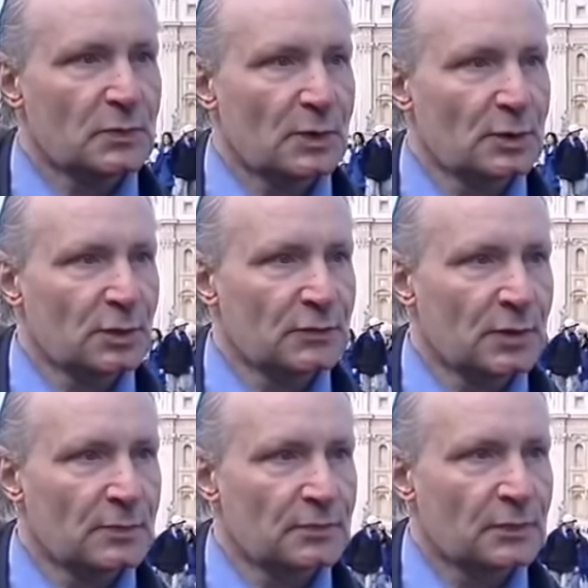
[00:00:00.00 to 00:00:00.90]
Man hat auf
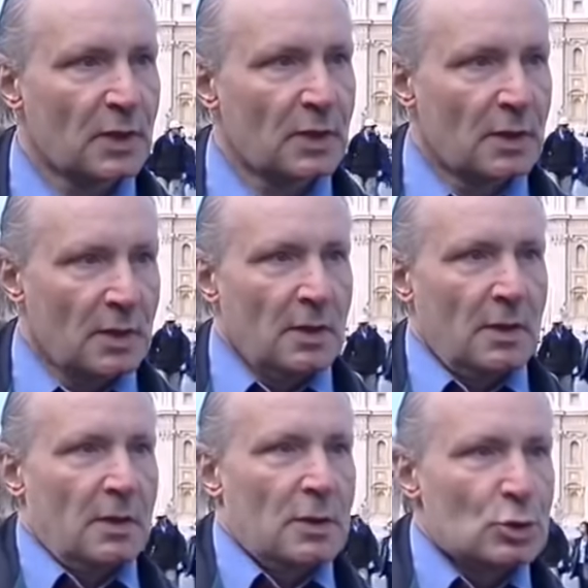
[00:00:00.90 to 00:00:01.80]
dem
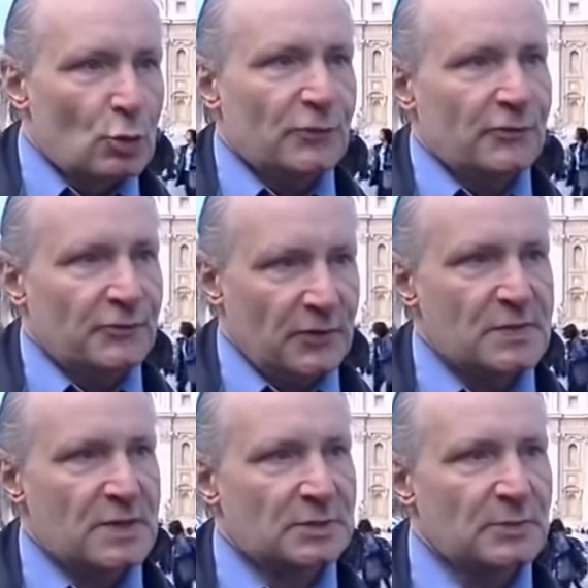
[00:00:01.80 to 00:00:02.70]
Stufen
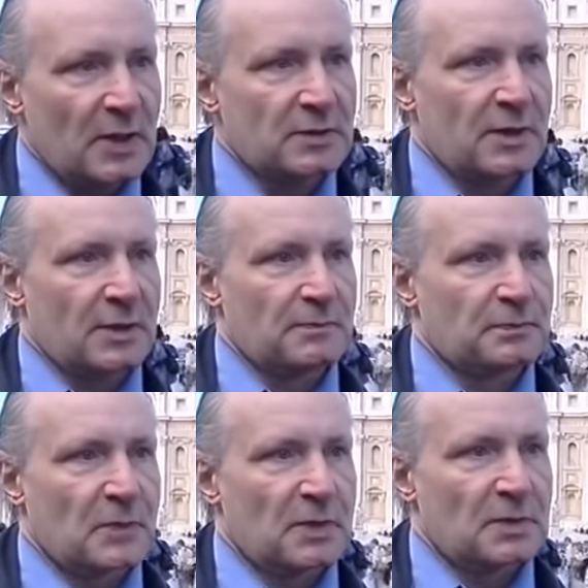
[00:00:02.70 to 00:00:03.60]
von St. Peter
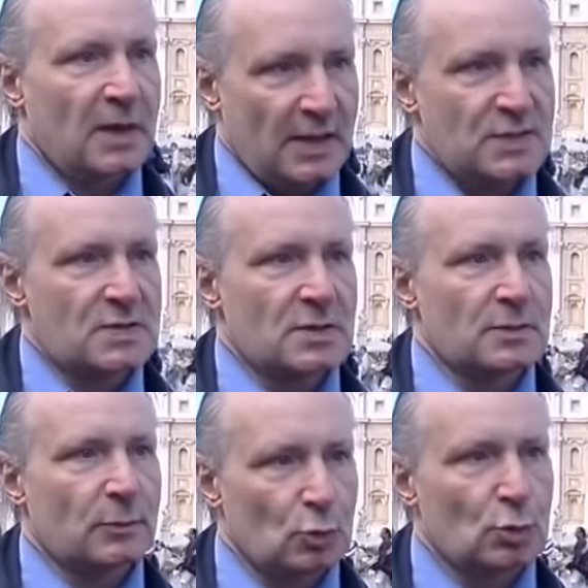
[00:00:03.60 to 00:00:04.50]

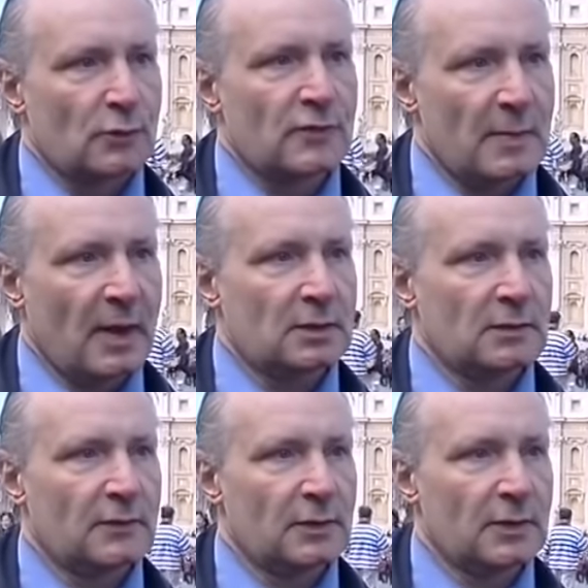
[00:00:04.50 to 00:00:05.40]
geistig Bruno
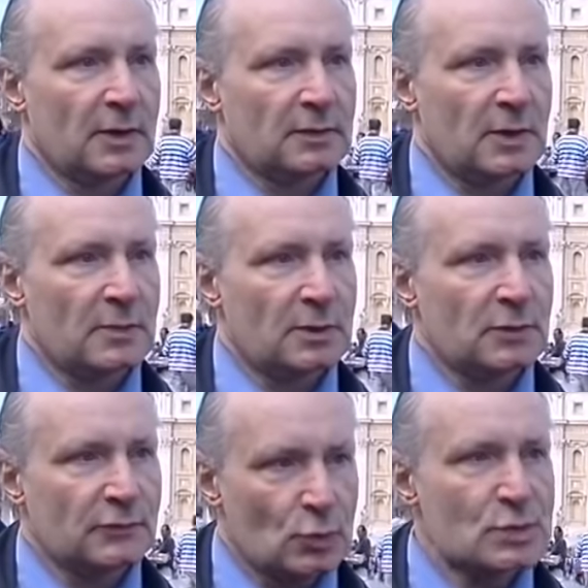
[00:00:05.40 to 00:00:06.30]
verbrennen wollen, nachdem man
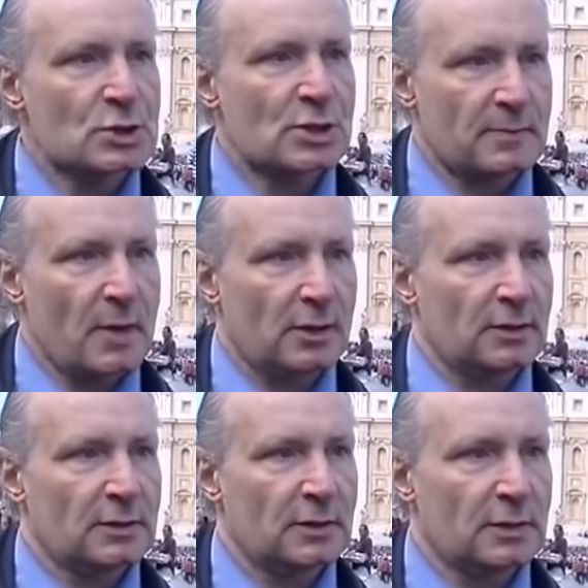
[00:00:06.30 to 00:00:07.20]
ihn physisch
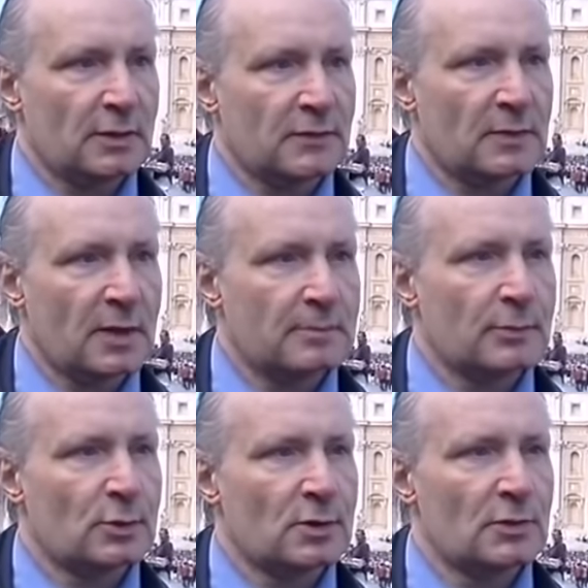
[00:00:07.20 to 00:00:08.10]
ermordet hat auf dem
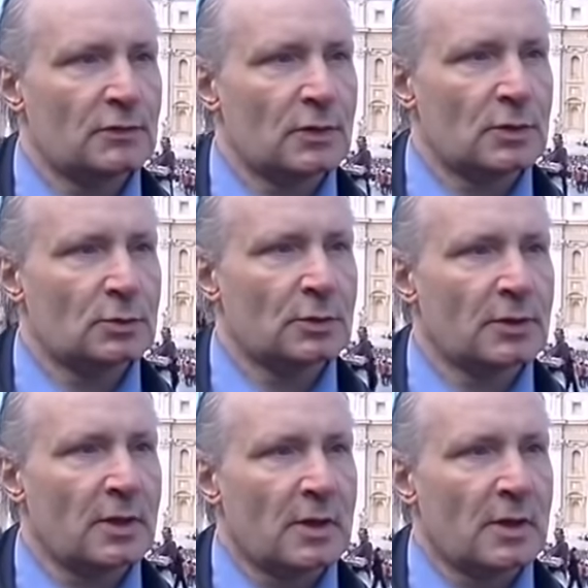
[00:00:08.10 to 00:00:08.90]
Campo dei Fiori.